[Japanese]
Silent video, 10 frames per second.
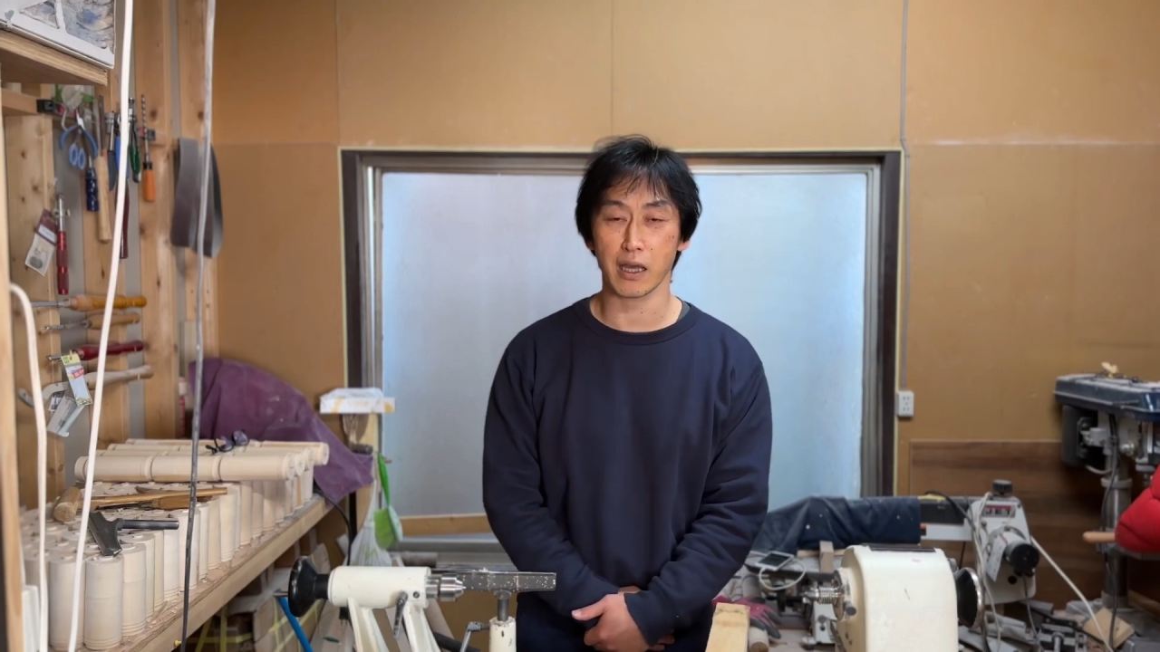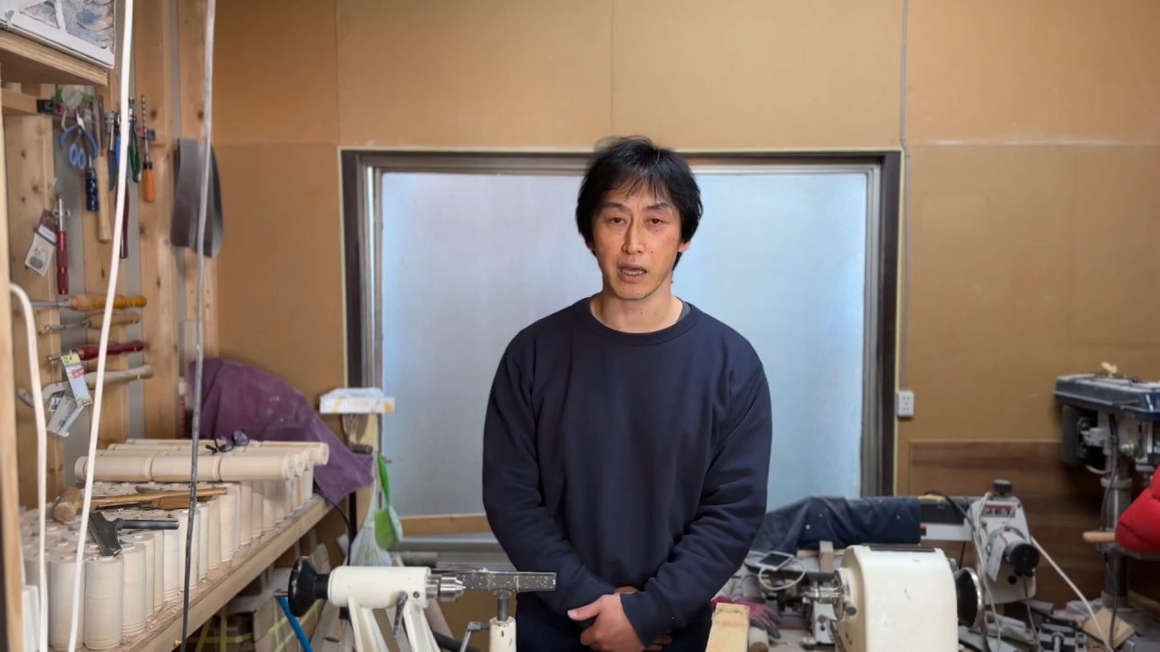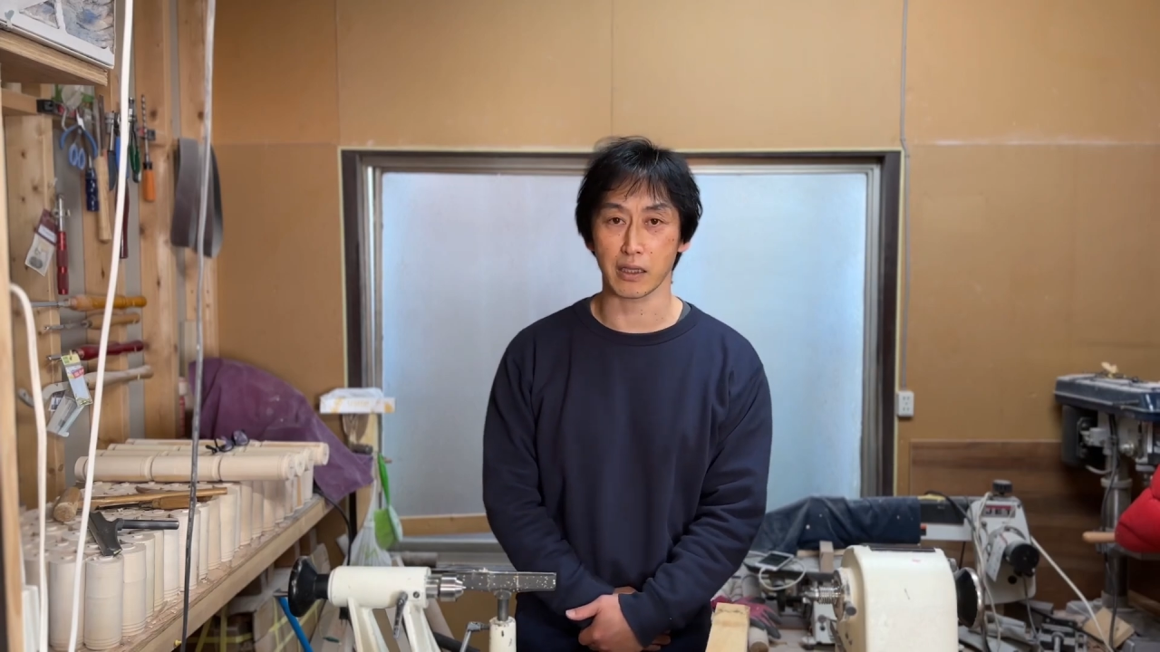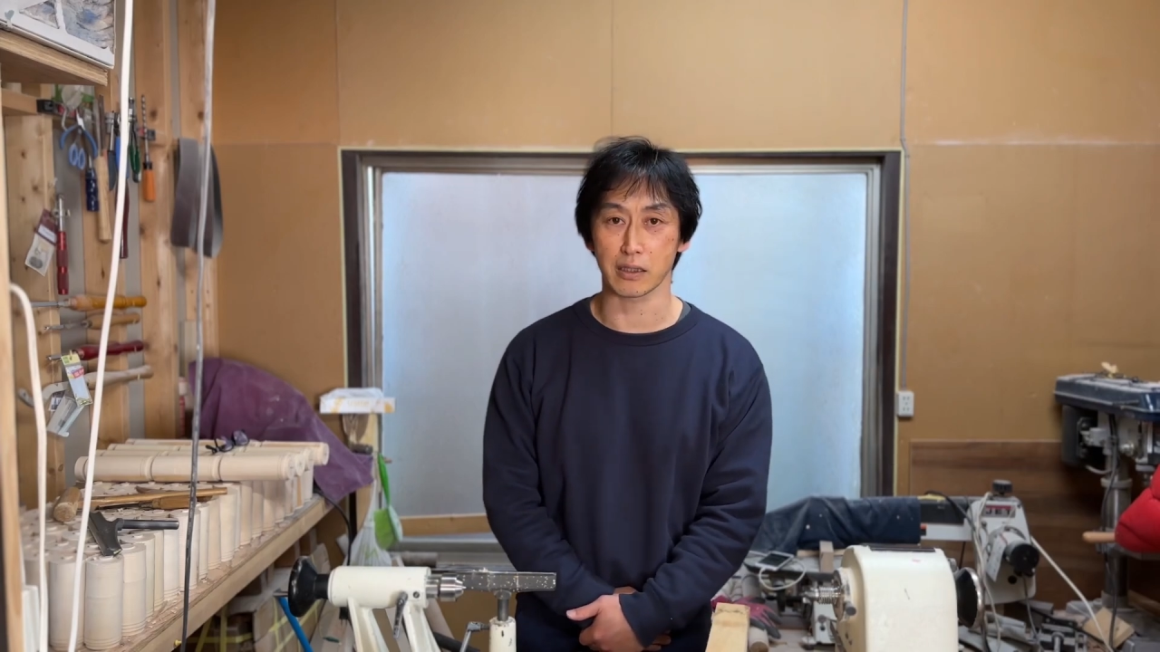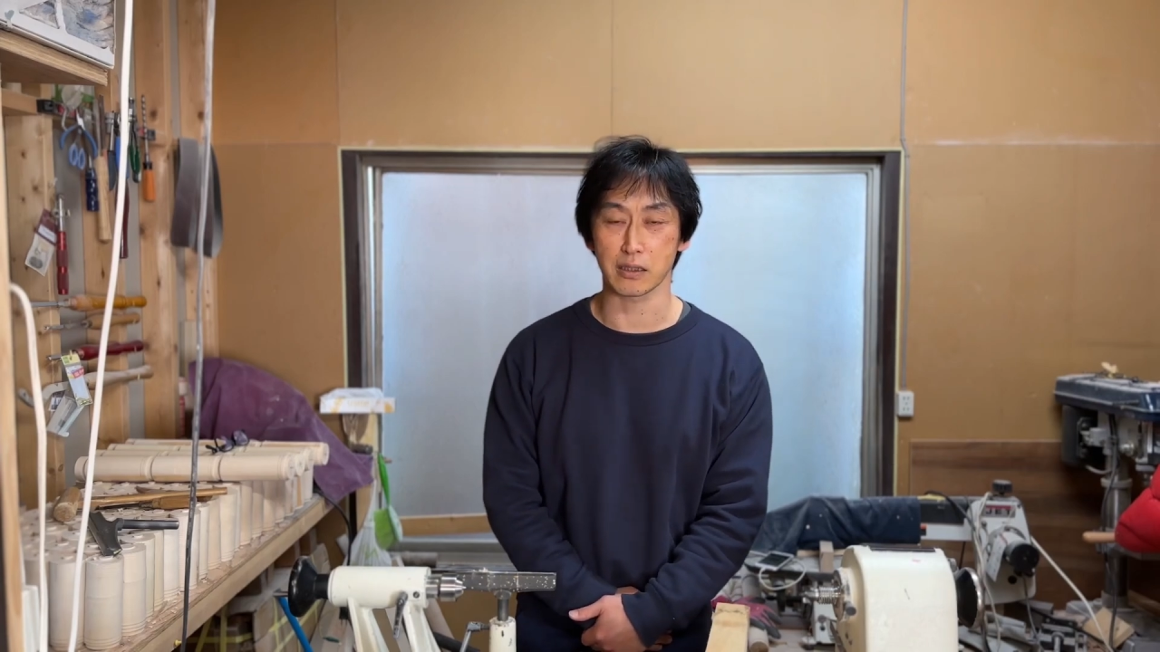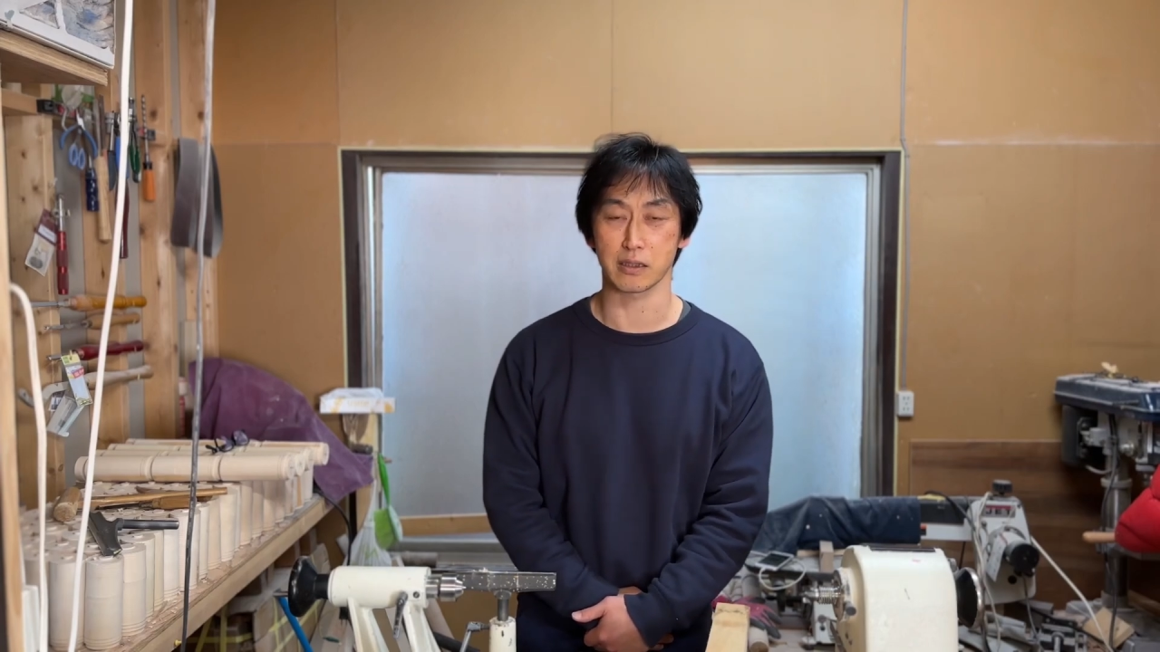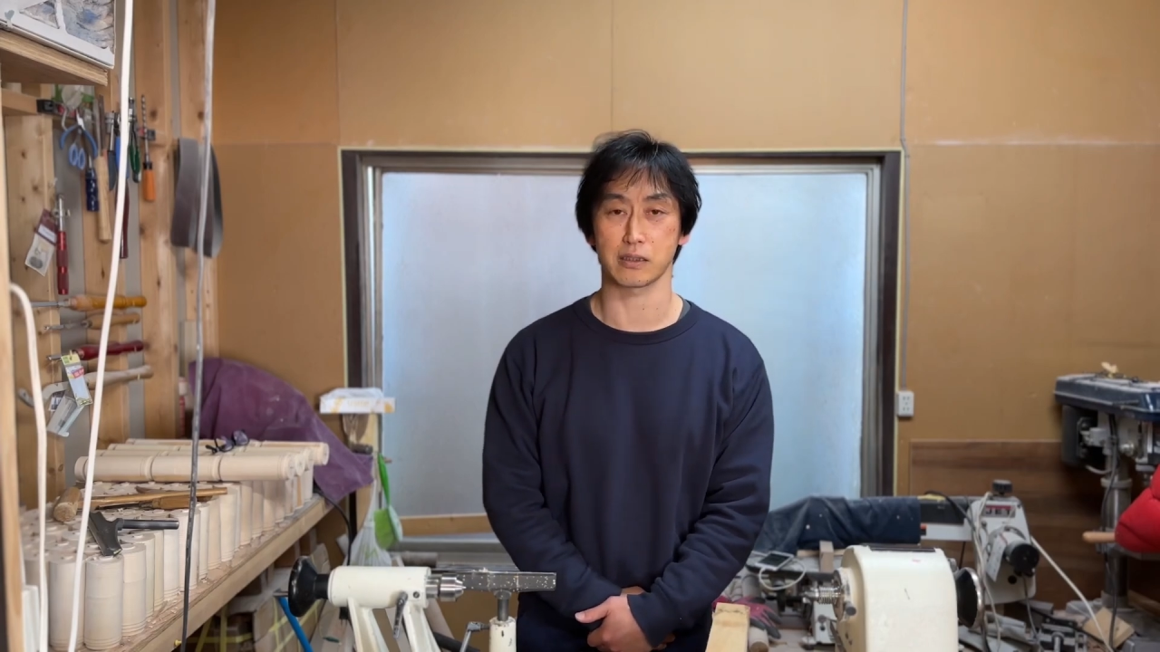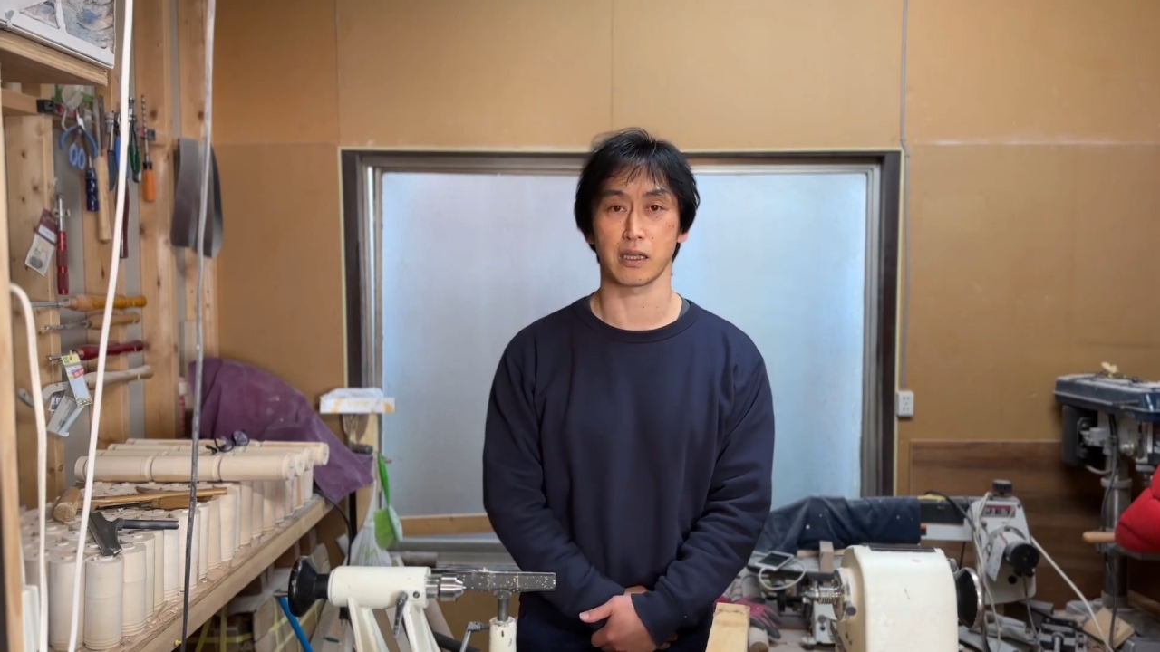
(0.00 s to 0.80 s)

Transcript: へ行っ